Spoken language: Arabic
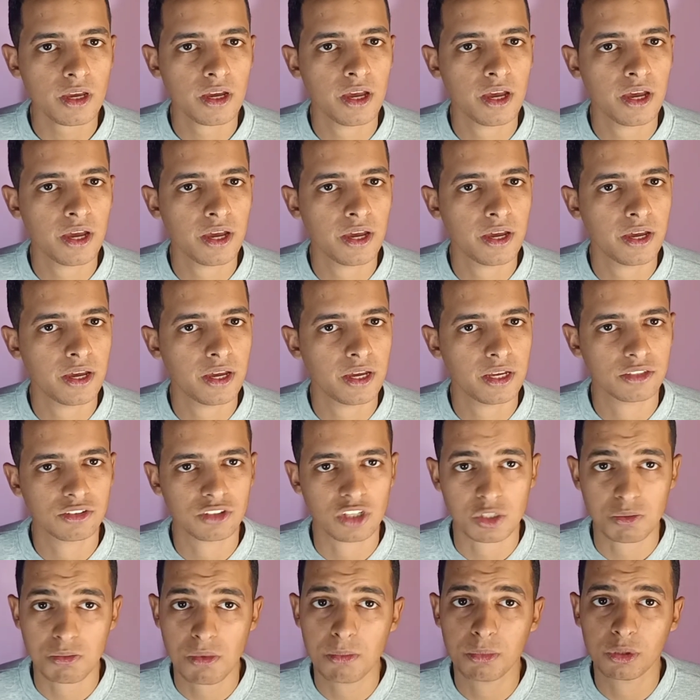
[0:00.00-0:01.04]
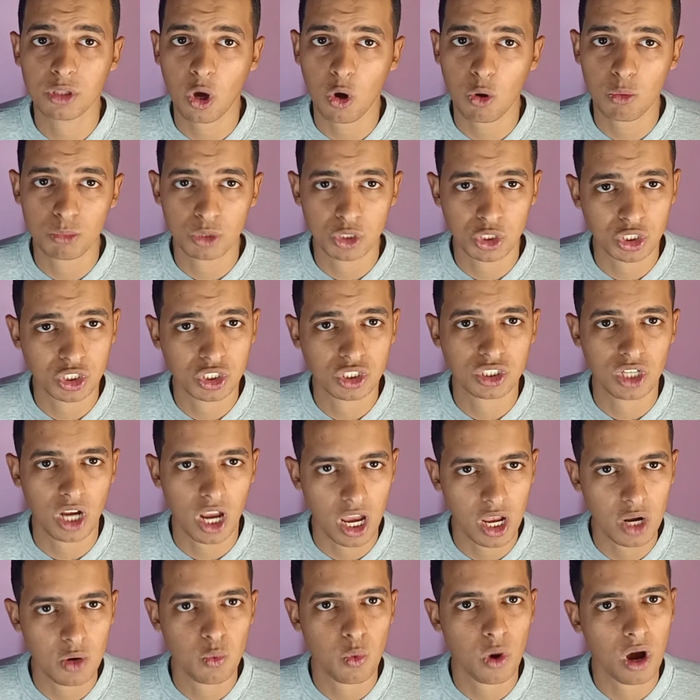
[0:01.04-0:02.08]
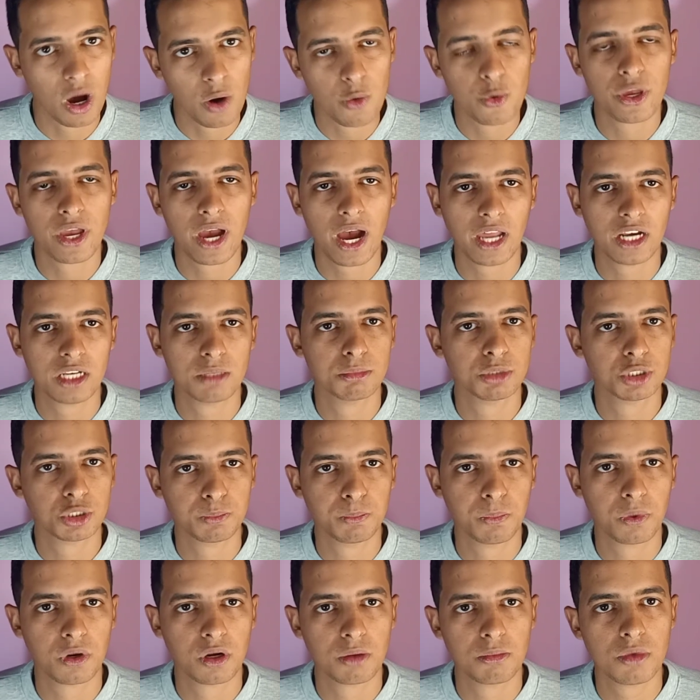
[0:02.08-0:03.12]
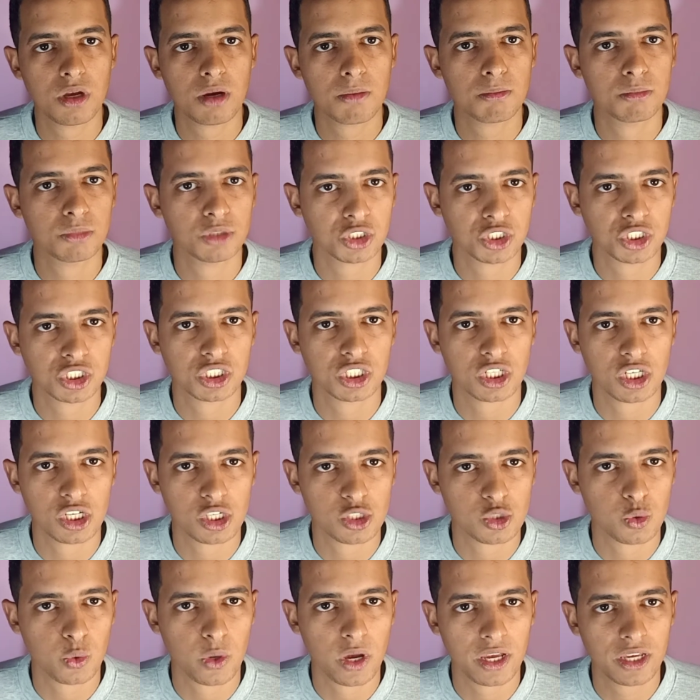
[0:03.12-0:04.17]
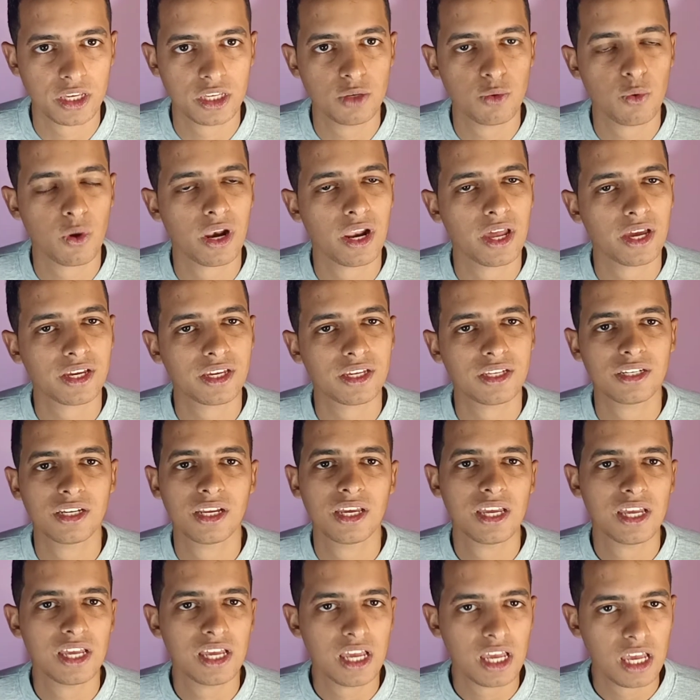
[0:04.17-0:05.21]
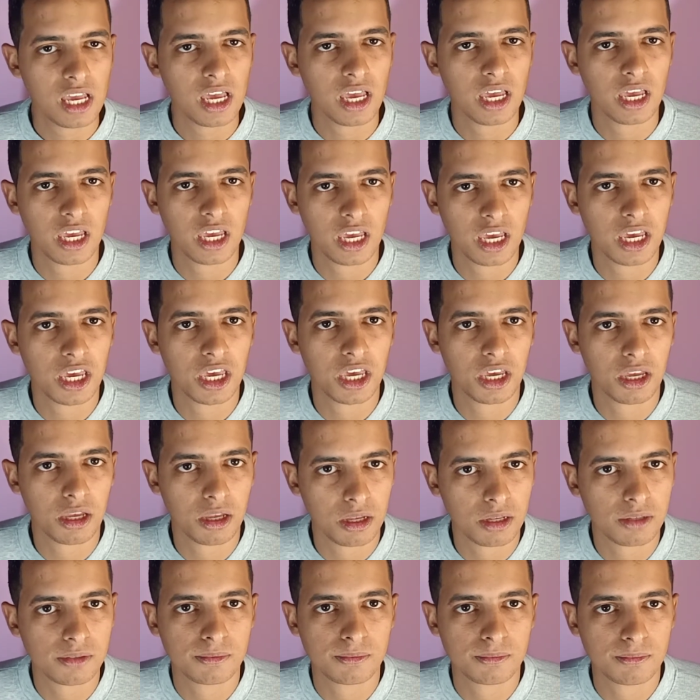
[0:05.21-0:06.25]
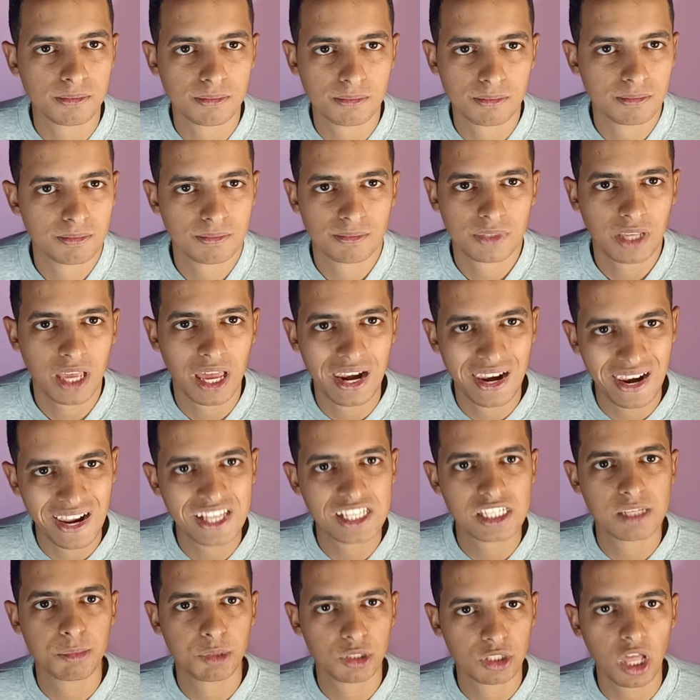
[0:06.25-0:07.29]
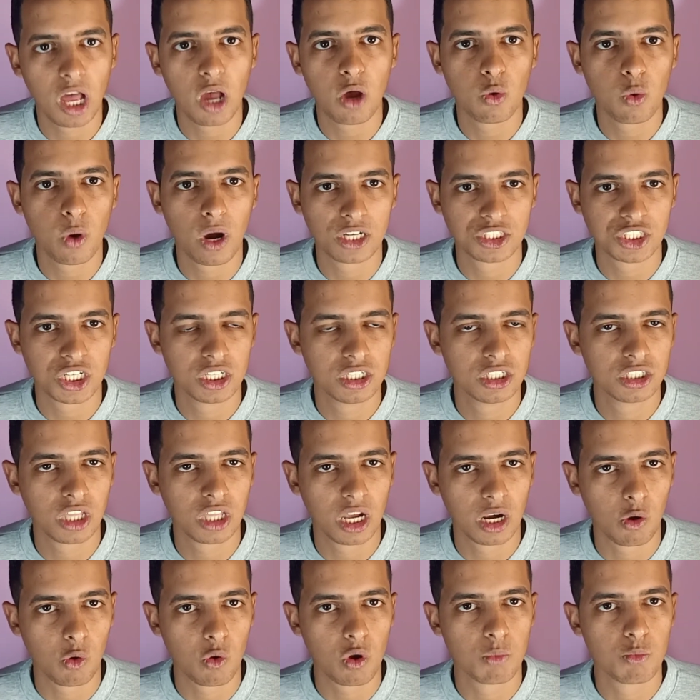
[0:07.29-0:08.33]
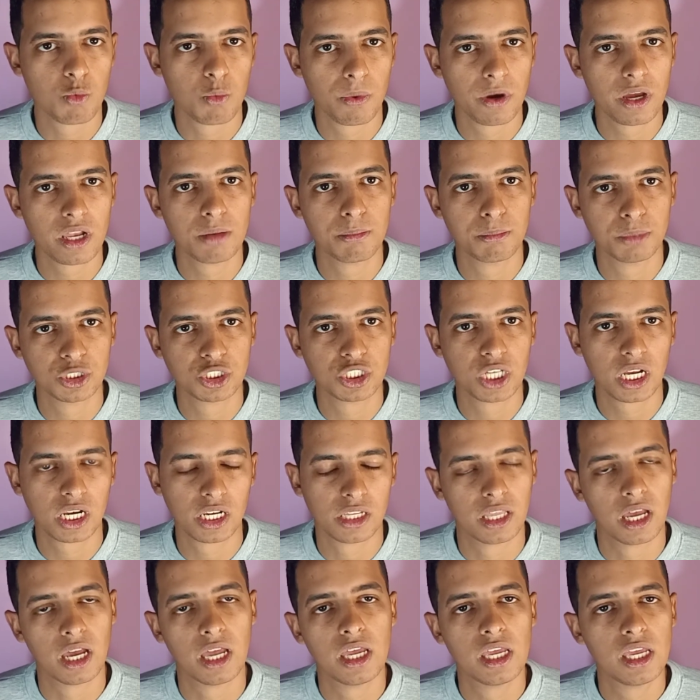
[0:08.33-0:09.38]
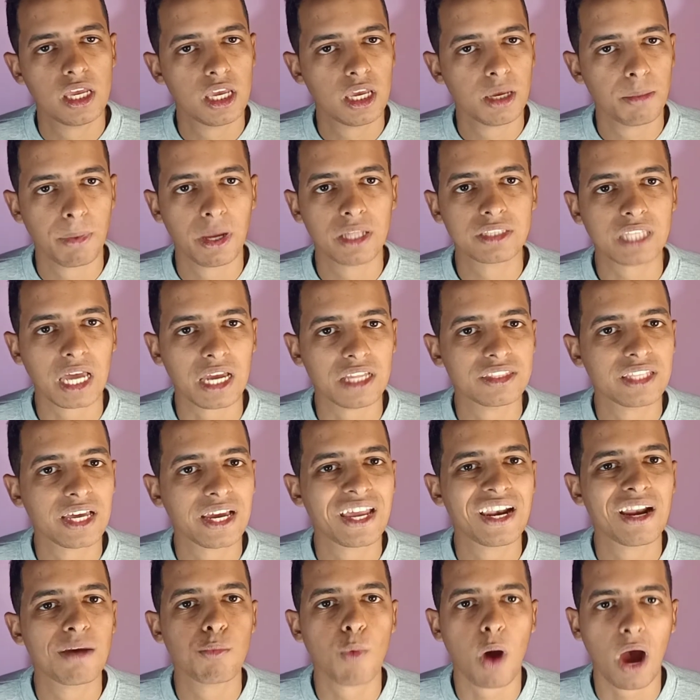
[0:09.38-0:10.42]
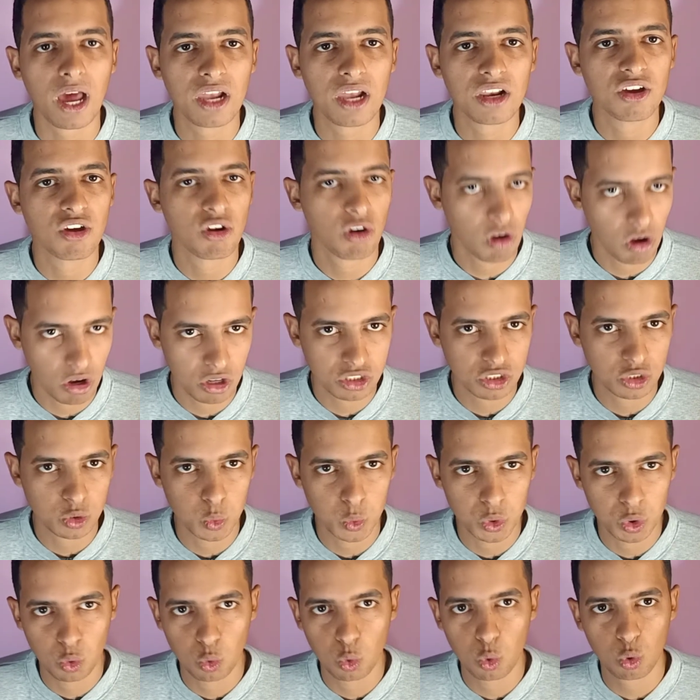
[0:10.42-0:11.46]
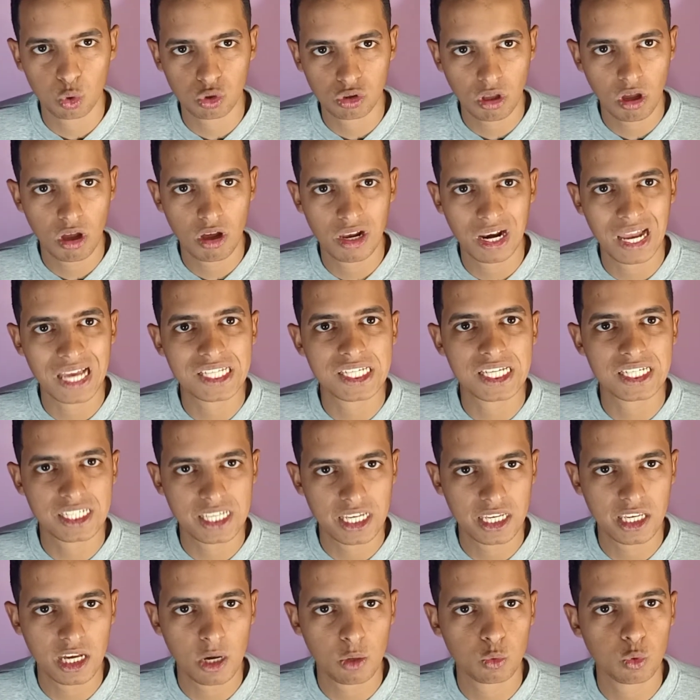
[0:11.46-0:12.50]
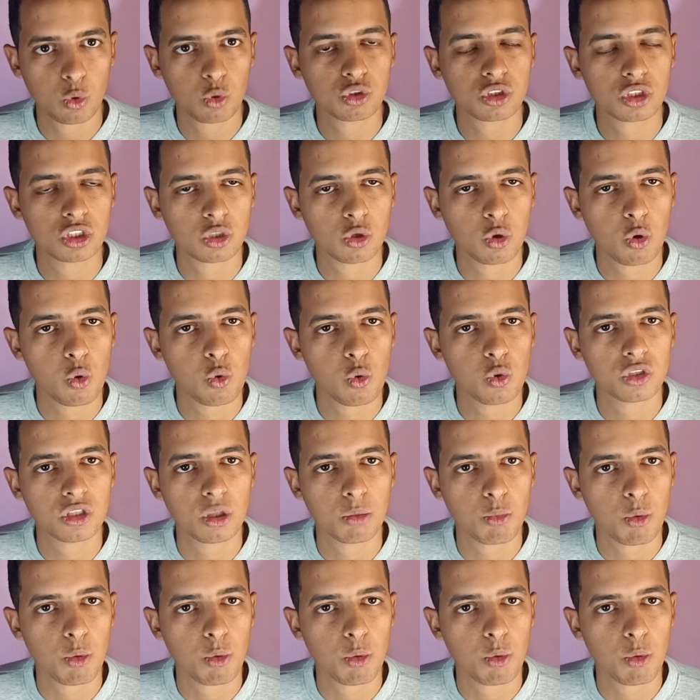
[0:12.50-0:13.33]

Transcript: آه، التصميم بتاعه مش حلو قوي يعني مش بريميوم مش زجاجي ولكن آه، كان لازم يضحوا عشان يطلعوا لك موبايل بالشكل ده يبقى انت عندك هنا معالج رائد ودي النقطة الأساسية ونقطة قوة